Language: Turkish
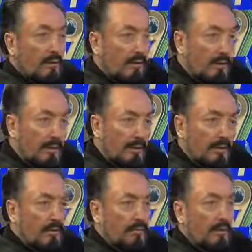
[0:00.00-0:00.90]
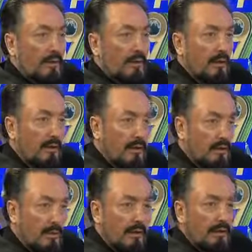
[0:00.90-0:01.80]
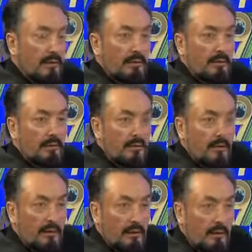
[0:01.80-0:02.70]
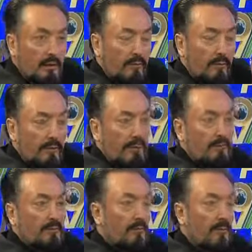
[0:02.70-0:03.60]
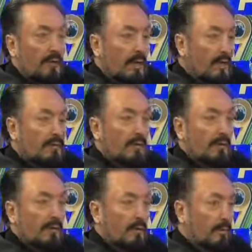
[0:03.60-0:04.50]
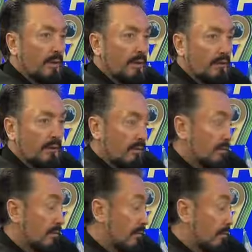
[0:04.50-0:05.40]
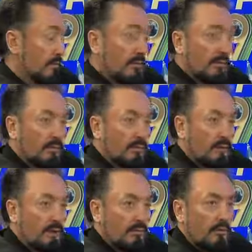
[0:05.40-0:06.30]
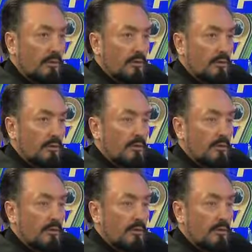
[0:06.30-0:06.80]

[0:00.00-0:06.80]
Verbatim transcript: Yemek yedirmeyin, aç bırakın. Efendim, elbise de vermeyin. Bunları diyorlar diyecek.